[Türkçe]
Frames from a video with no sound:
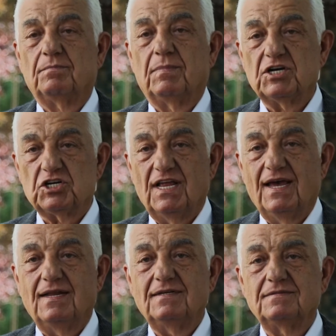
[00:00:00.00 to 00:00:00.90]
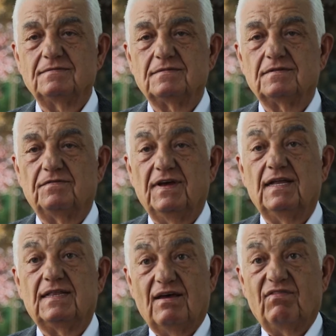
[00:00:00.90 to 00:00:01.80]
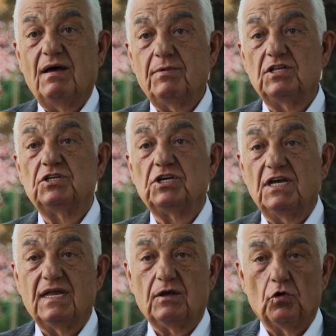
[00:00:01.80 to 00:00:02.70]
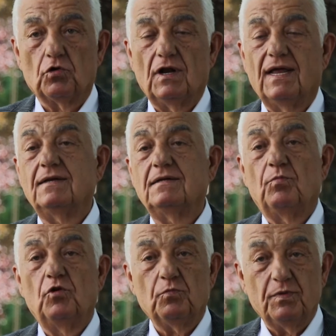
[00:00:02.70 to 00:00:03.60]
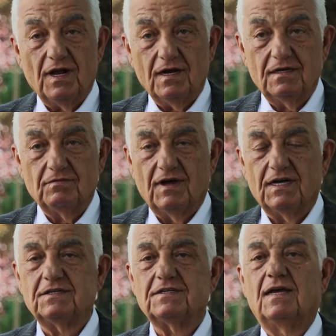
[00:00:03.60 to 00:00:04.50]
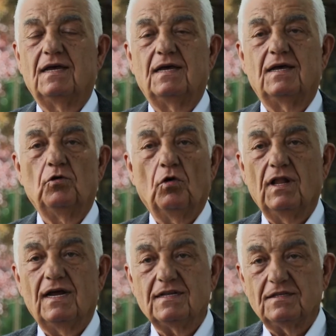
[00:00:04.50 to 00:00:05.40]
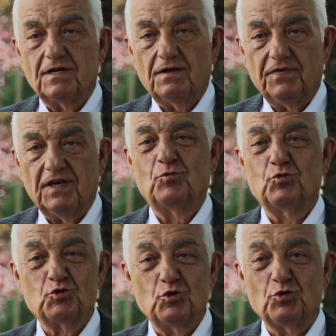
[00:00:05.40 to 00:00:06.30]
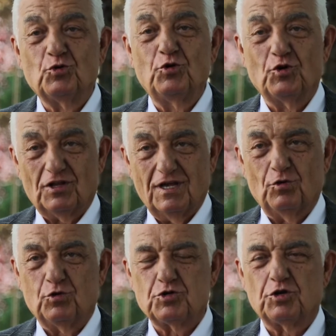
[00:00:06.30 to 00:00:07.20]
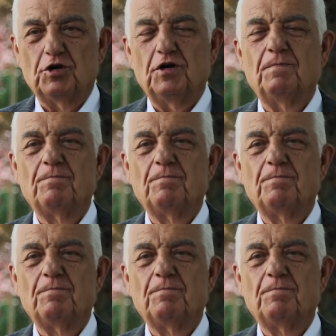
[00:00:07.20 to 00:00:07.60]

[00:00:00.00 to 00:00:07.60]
başlayan ve devam edeceği de görülen büyük bir akın var. E, yollarda trafik uzun kuyruklar oluşuyor.